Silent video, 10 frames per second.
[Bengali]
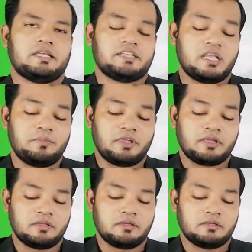দাজাইমি
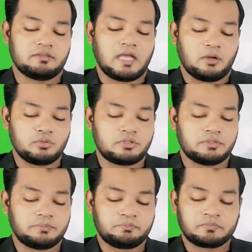দাউদ
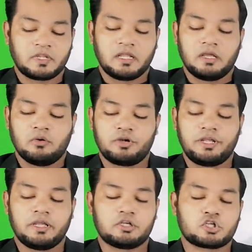
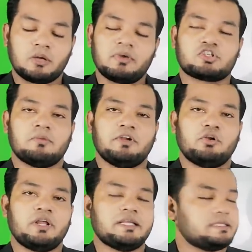উনি সংবাদ
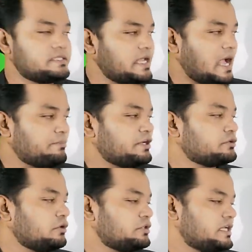সম্মেলনে যে
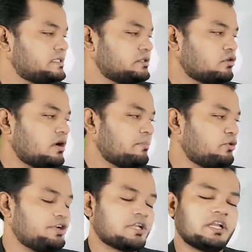আপডেটগুলো দিয়েছেন
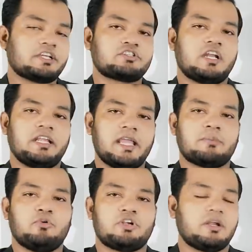কলানাপুর ইন্টারন্যাশনাল
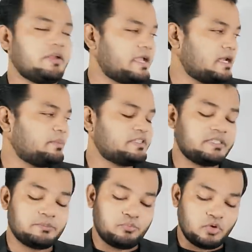এয়ারপোর্টের
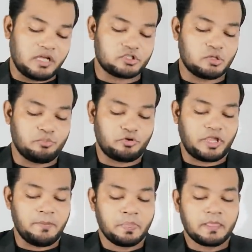রিক্যালিব্রেশন পুলাং
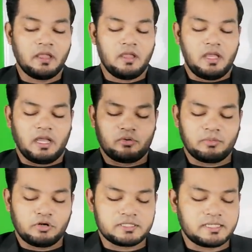সম্পর্কে
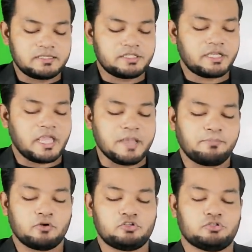উনি বলেছেন যে এ
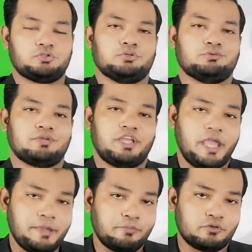পর্যন্ত
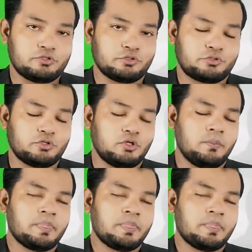এই পর্যন্ত